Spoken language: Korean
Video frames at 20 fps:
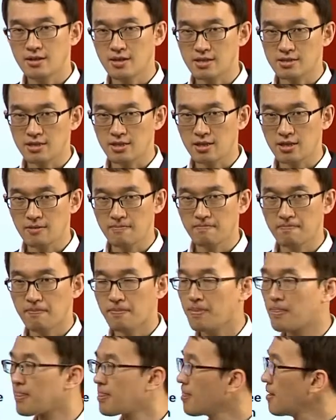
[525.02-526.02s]
다시
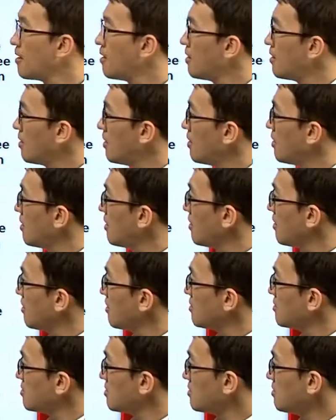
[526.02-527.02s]

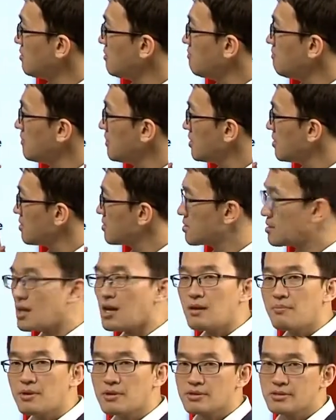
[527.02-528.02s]
지금
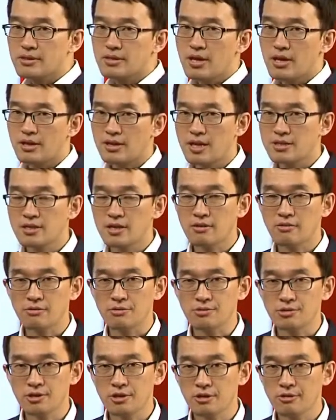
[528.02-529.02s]
스타벅스 이야기를 하자는
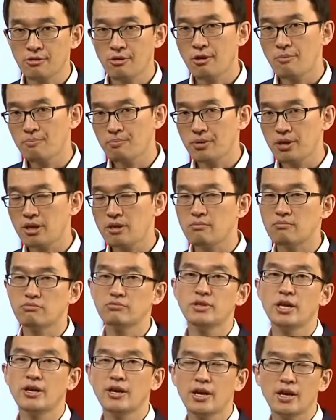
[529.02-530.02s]
건지 커피
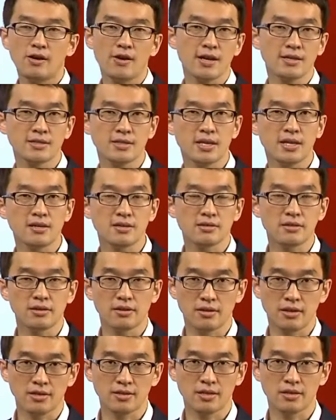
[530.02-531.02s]
문화의 확산에 대해서
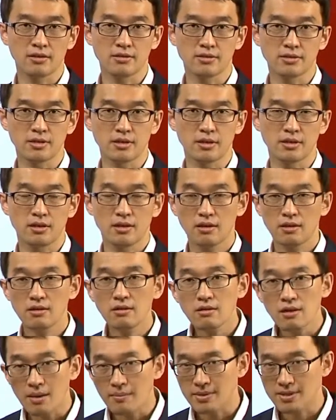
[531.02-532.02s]
얘기하자는 건지
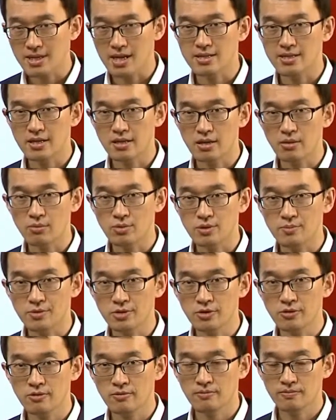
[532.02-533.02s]
이거 한번 잘 생각해
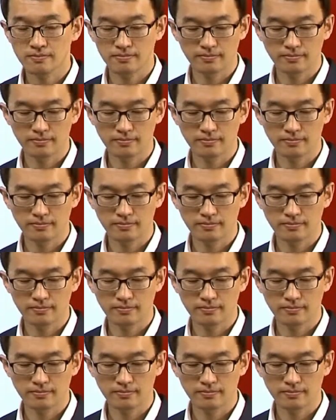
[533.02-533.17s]
보십시오.